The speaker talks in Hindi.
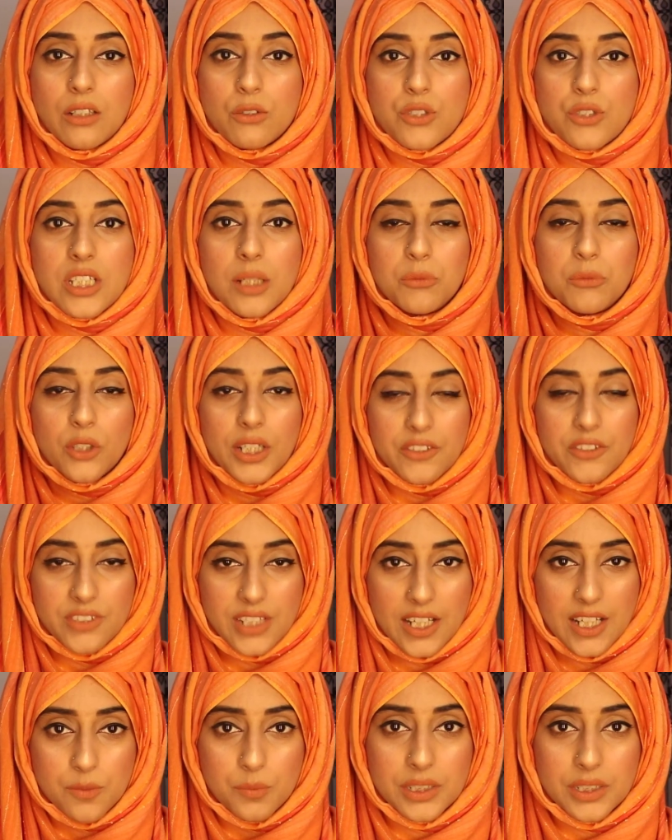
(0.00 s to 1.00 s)
उसकी हम लोग
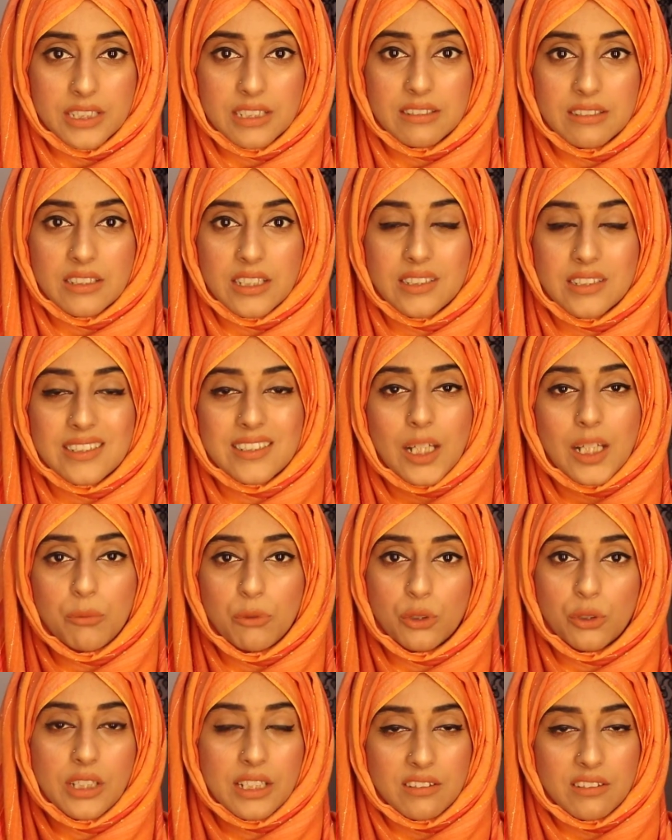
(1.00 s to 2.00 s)
एडवर्टाइजमेंट करते हैं जैसे आप
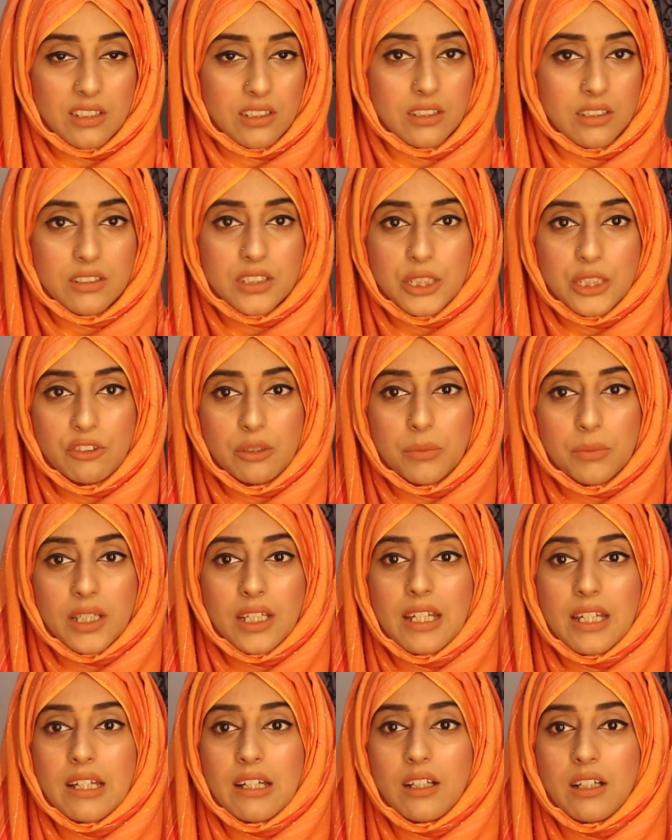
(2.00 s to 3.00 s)
लोग देखते हैं ना टी
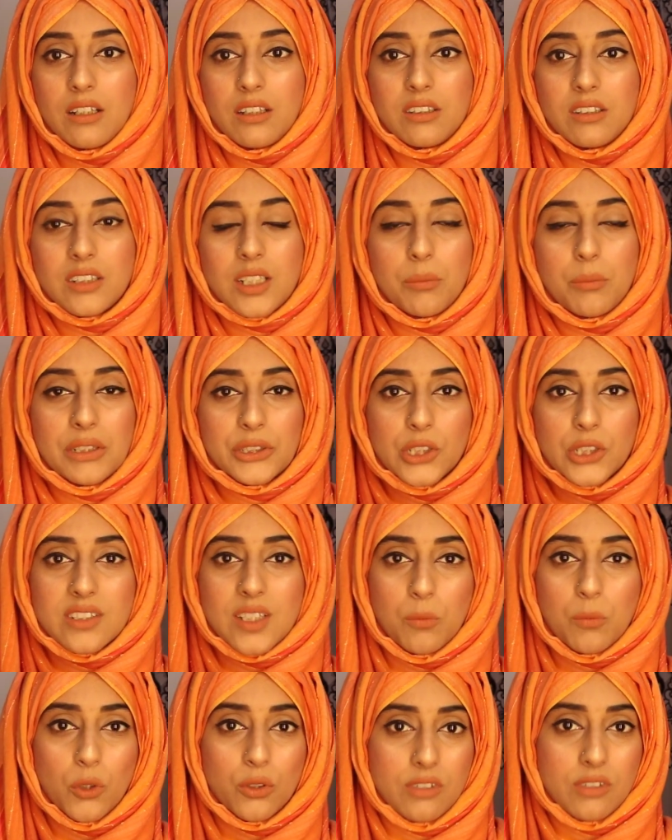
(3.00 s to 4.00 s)
में
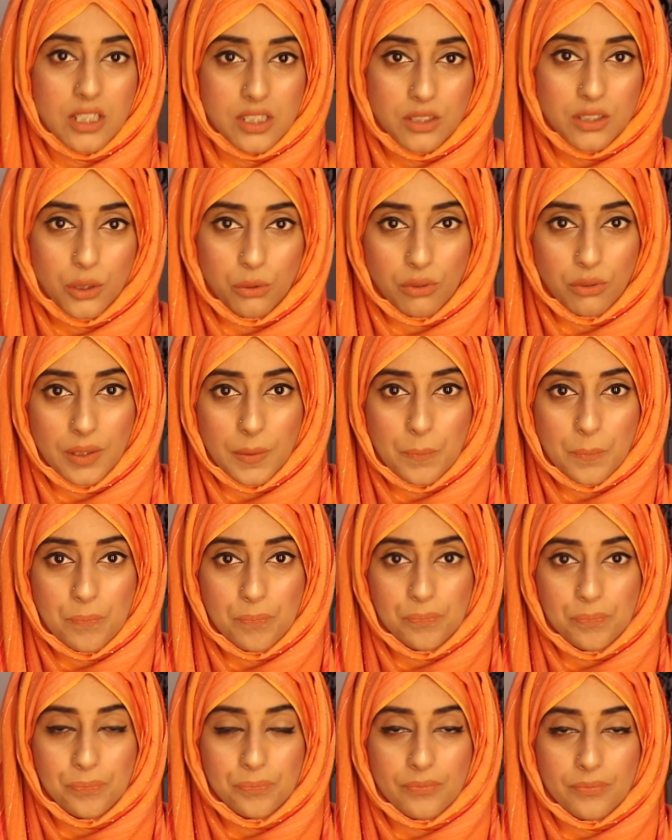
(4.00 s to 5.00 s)
कमर्शल्स आप लोग देखते होंगे
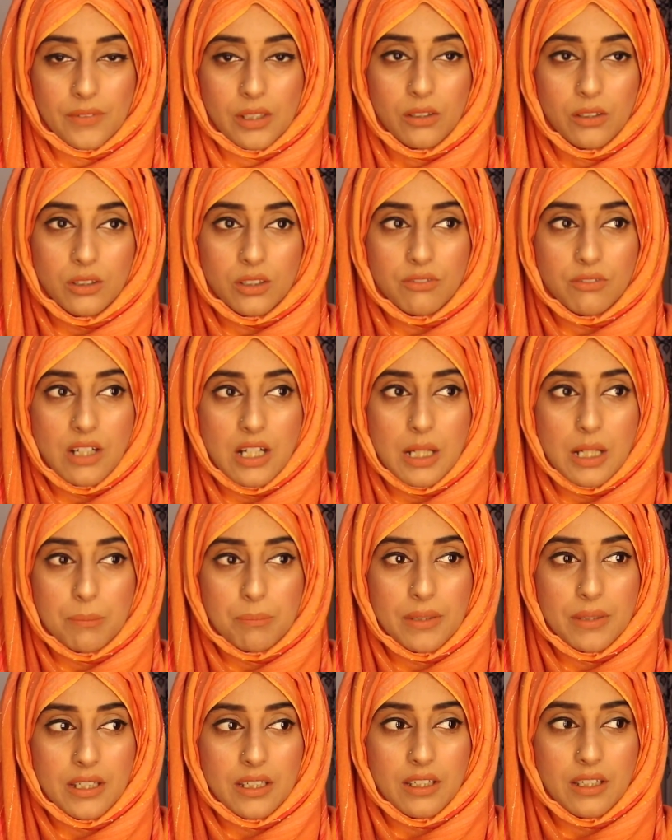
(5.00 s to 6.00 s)
और वहाँ
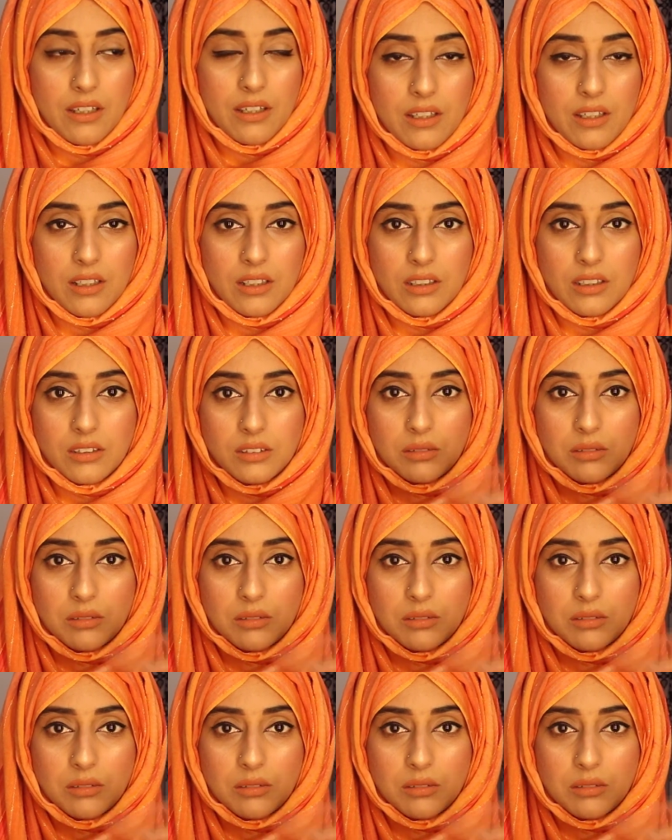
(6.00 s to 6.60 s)
पे आ,